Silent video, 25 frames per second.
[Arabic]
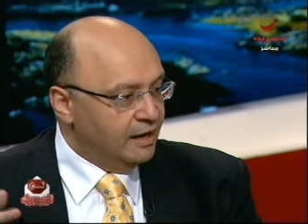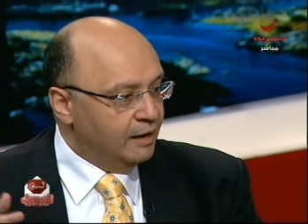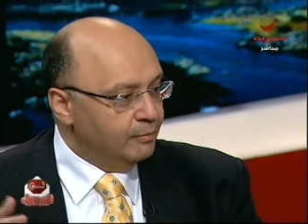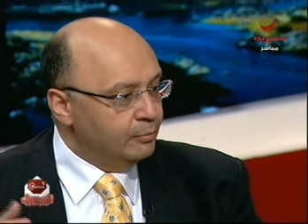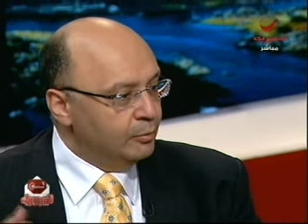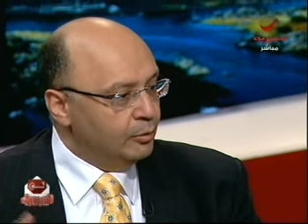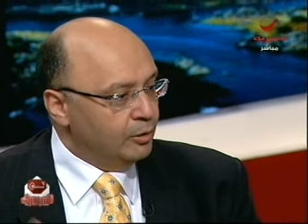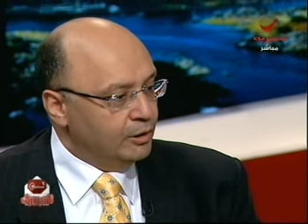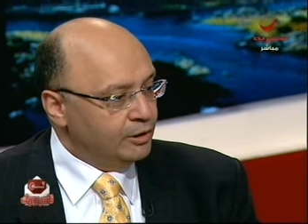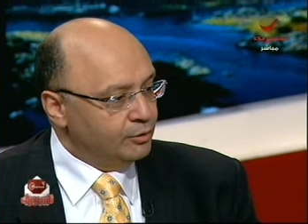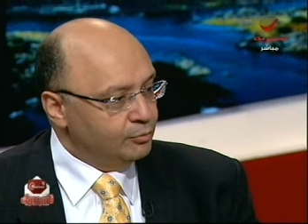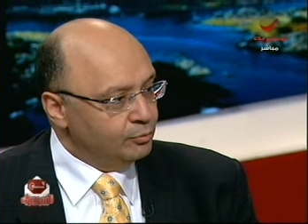
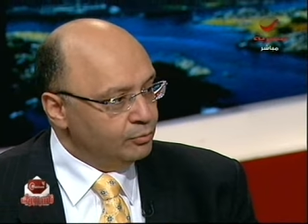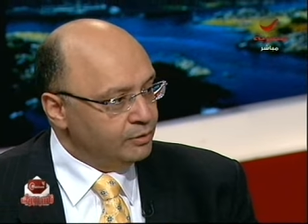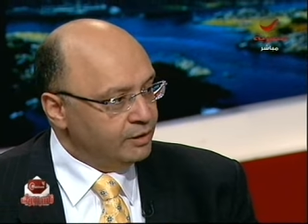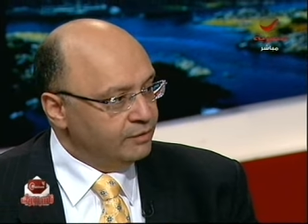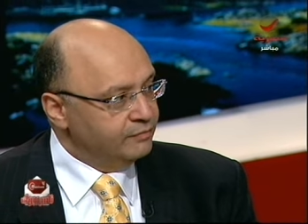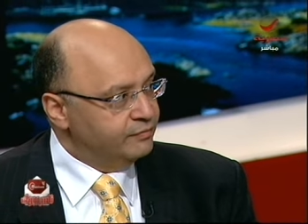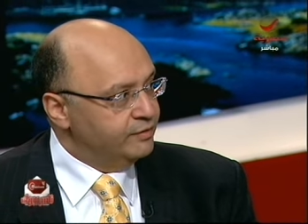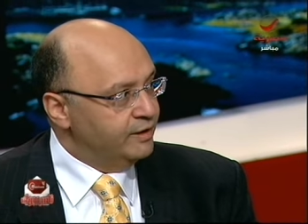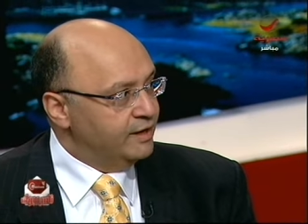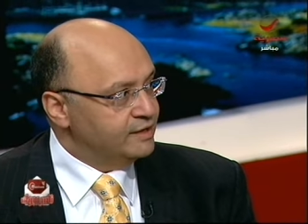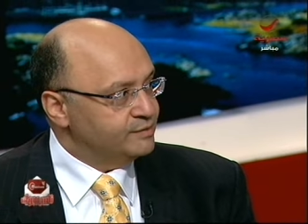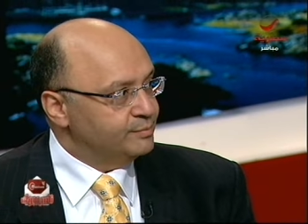قبله على طول كان
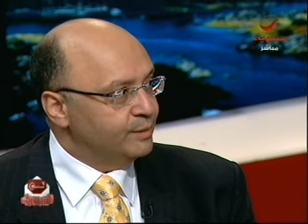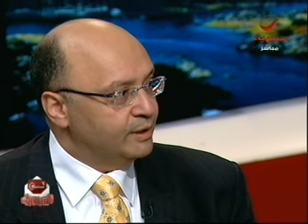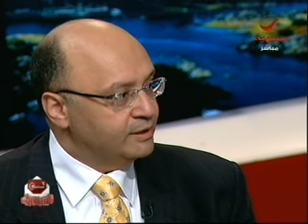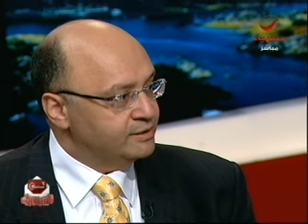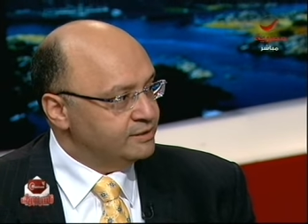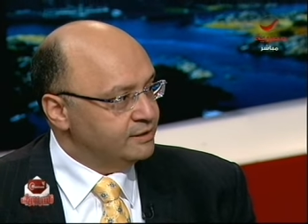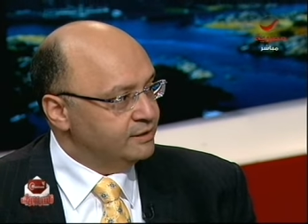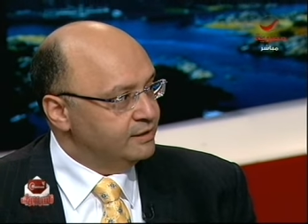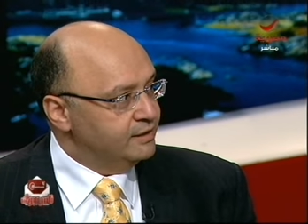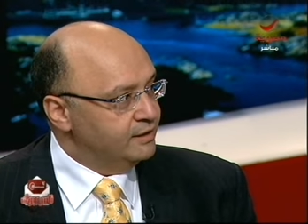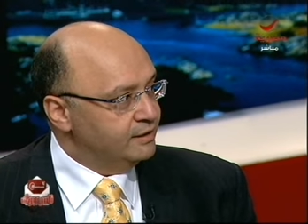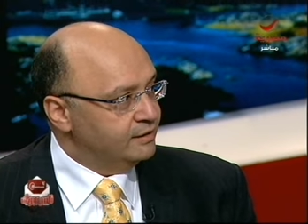في ازمه
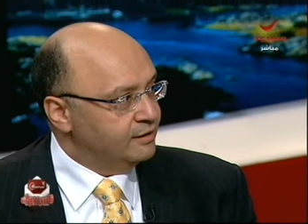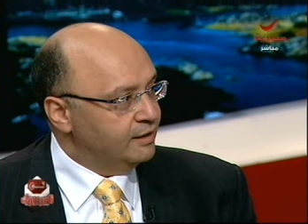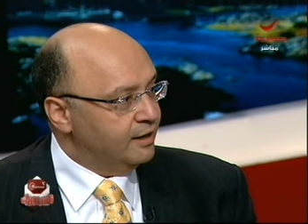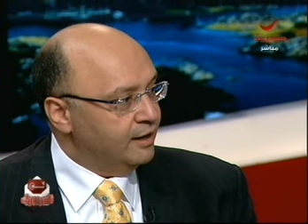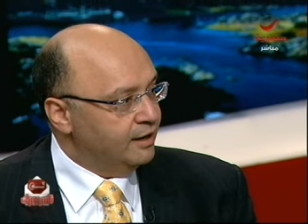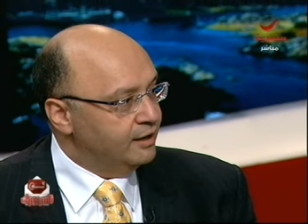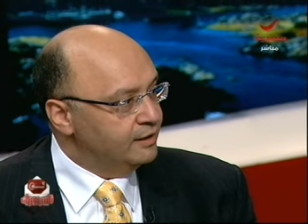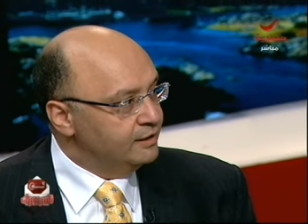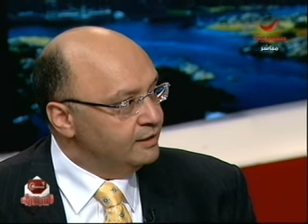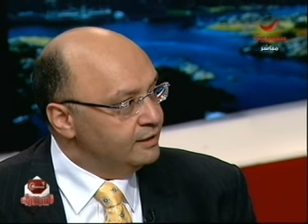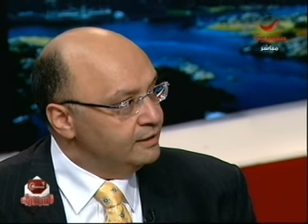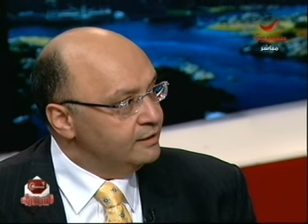اقتصاديه
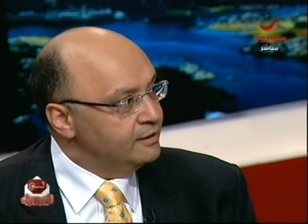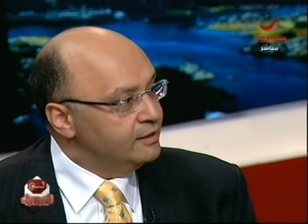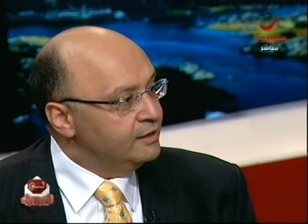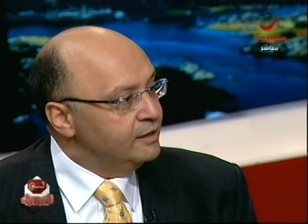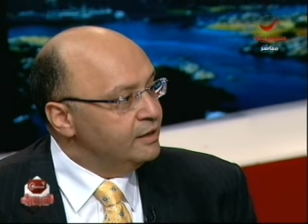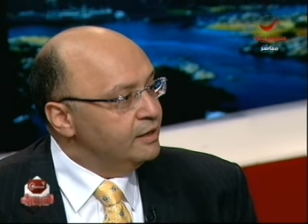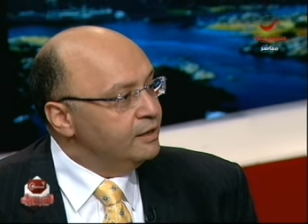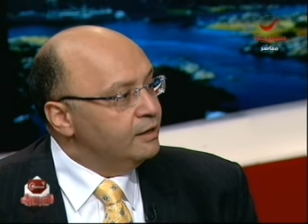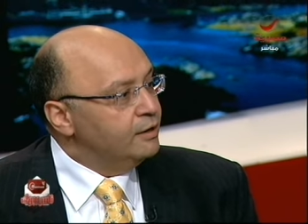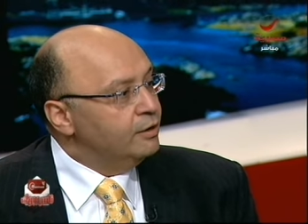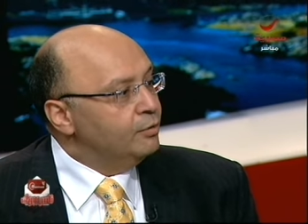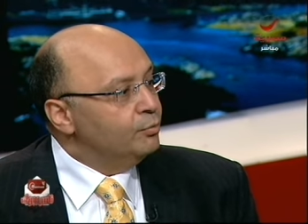طاحنه
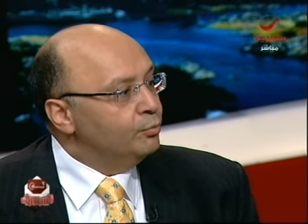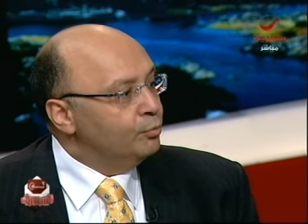أيوة.